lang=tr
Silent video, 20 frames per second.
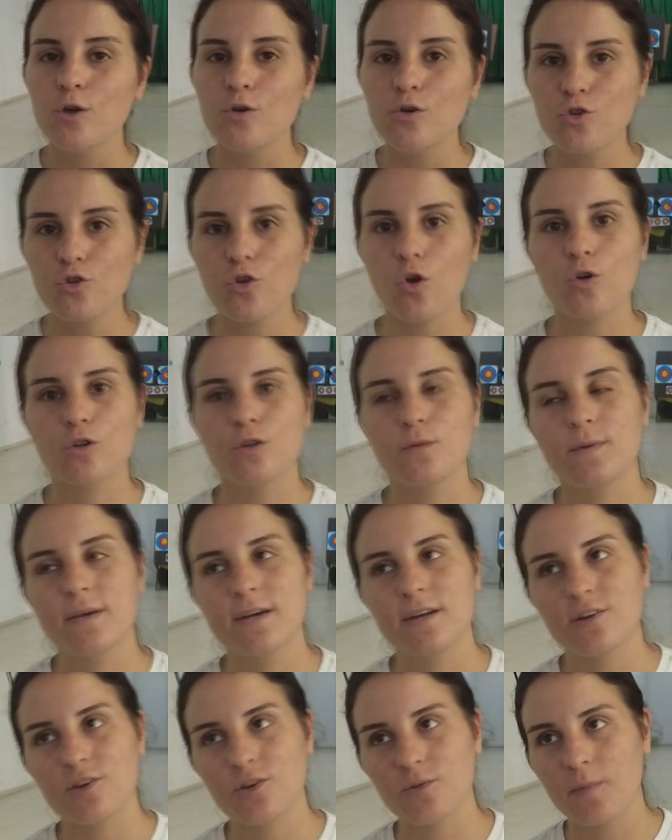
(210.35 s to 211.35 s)
3 oklu bir
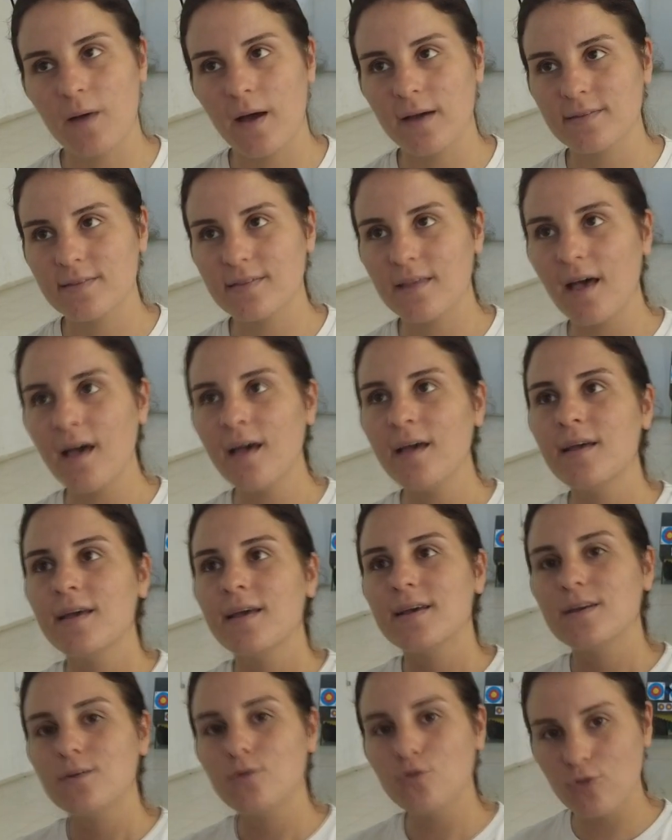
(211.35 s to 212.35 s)
yarışmaysa
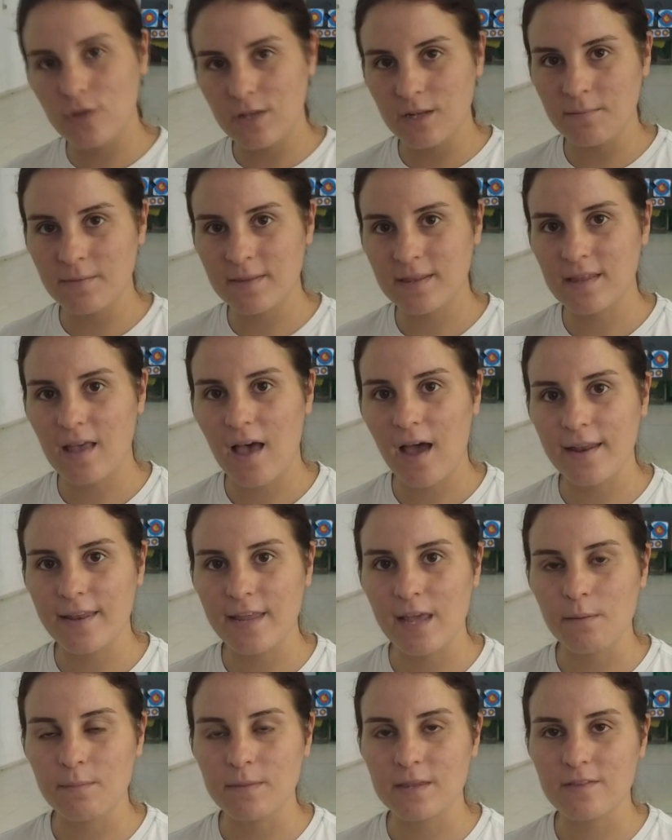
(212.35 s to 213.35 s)
120
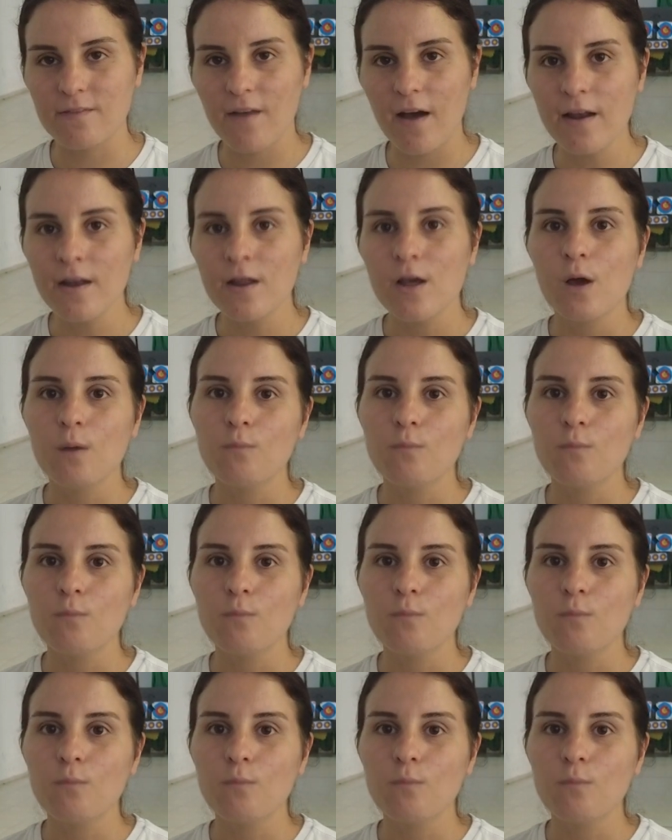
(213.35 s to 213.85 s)
saniyemiz var.